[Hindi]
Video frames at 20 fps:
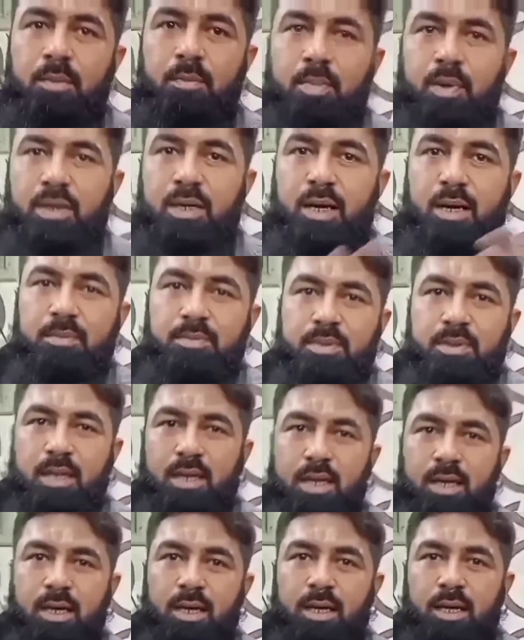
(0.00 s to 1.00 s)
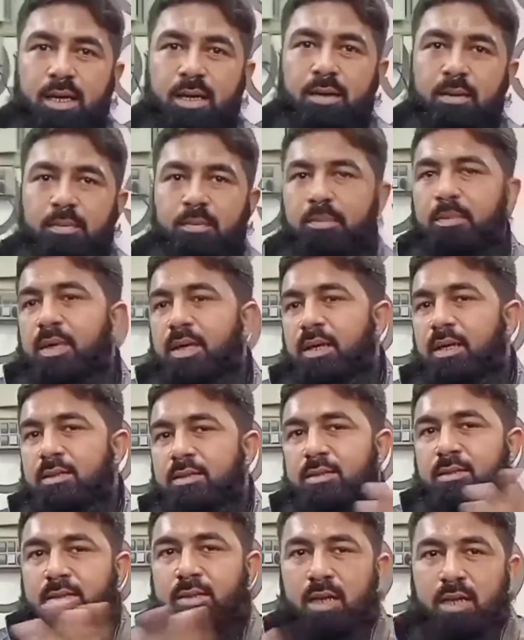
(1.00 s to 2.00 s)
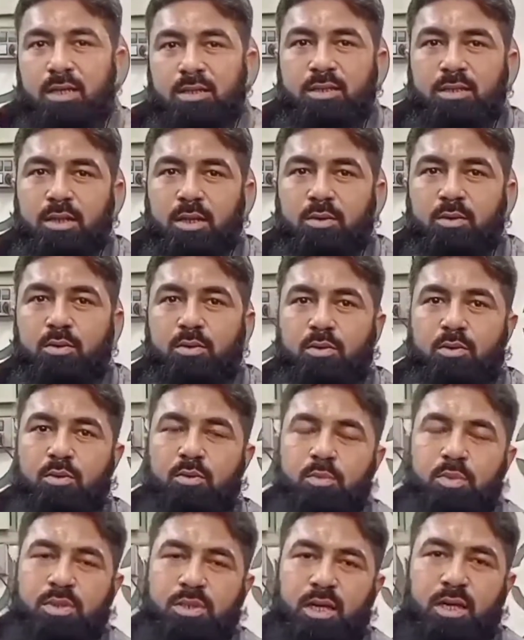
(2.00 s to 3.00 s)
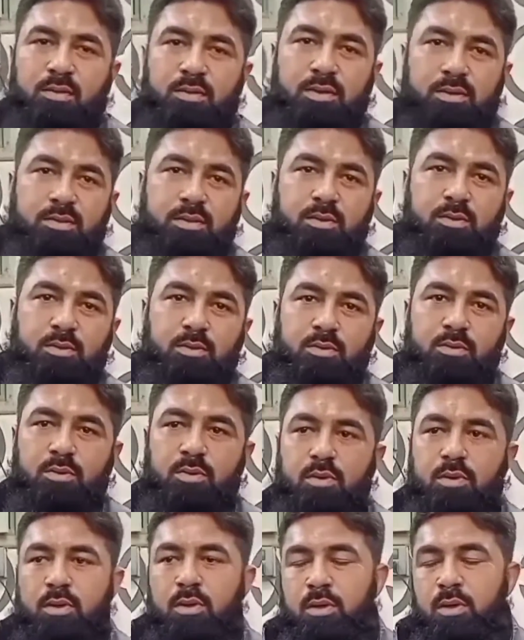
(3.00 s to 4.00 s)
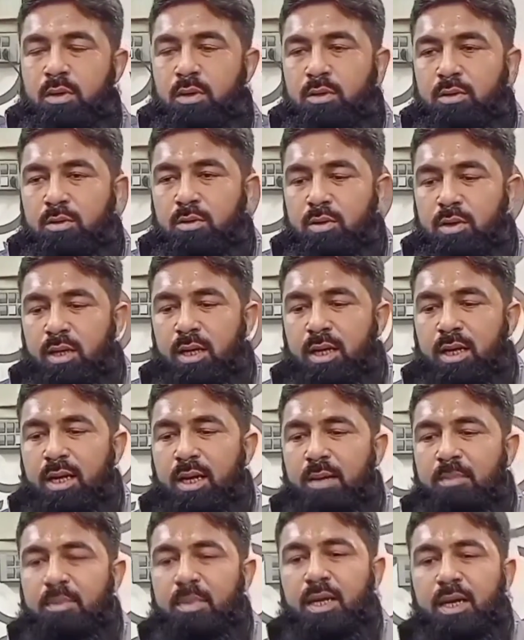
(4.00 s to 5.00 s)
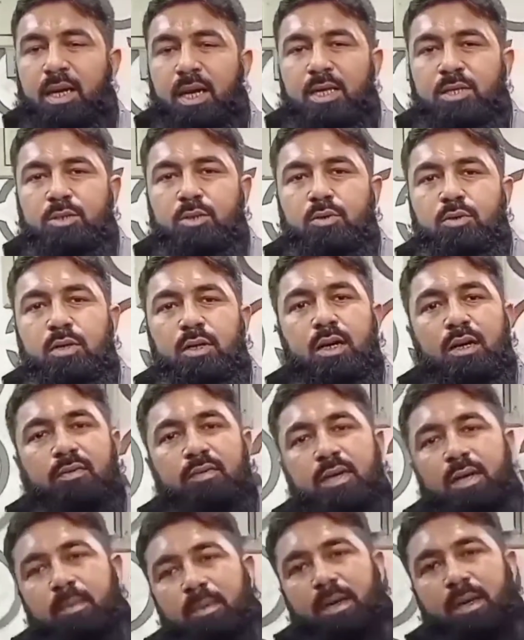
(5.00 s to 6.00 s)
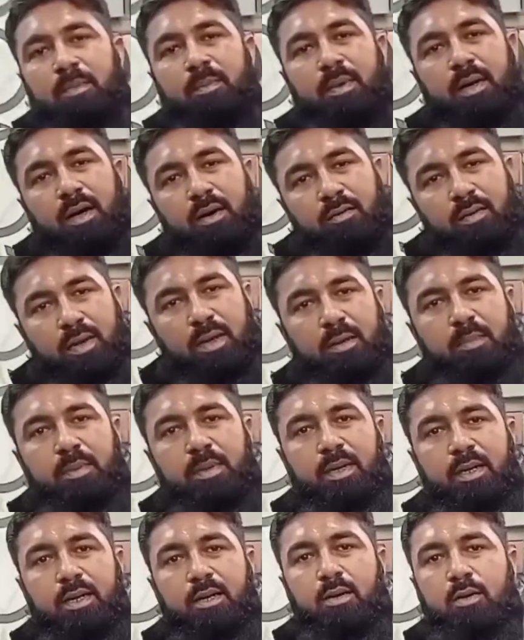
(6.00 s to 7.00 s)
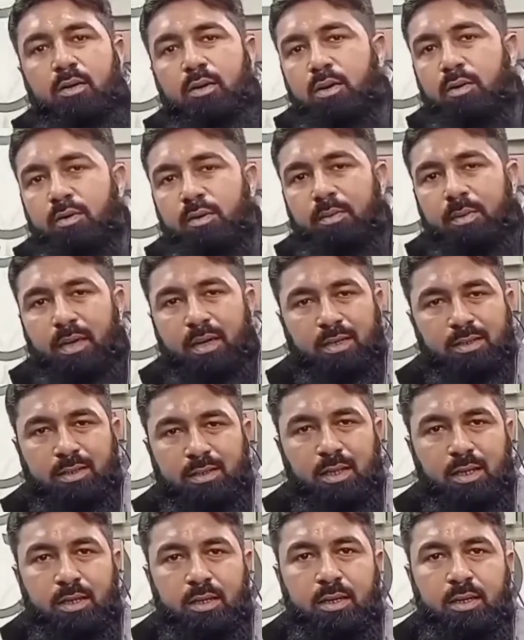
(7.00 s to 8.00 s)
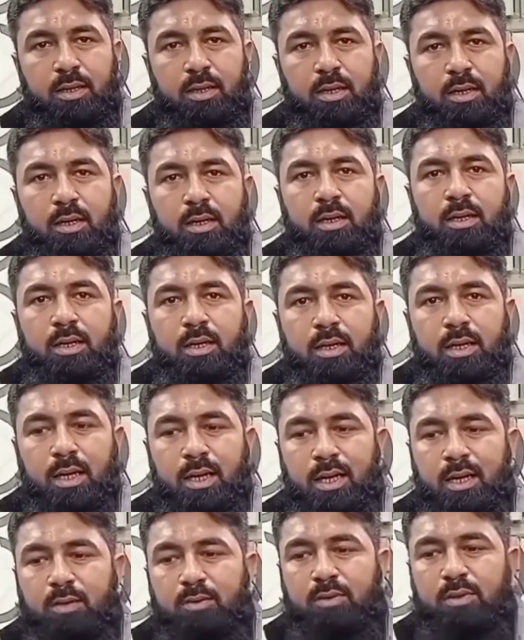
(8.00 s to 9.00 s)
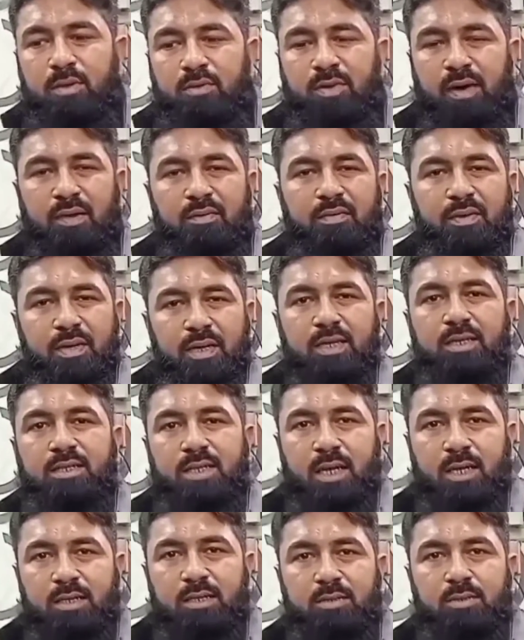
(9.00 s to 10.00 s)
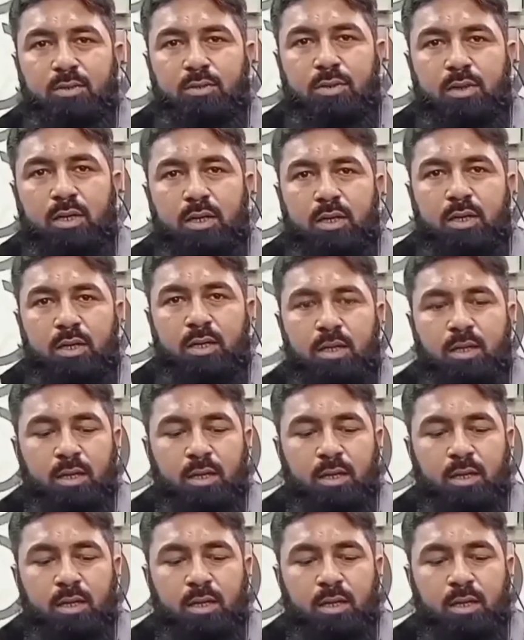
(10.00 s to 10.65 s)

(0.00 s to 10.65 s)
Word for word: पंजाब से हैं मैं सरस से हूँ पिशावर से हूँ तो ये है कि हमने कैश ऑन डिलीवरी हमारे पास अवेलेबल है ऑल ओवर पाकिस्तान ये है कि उसके 500 चार्जेस होते हैं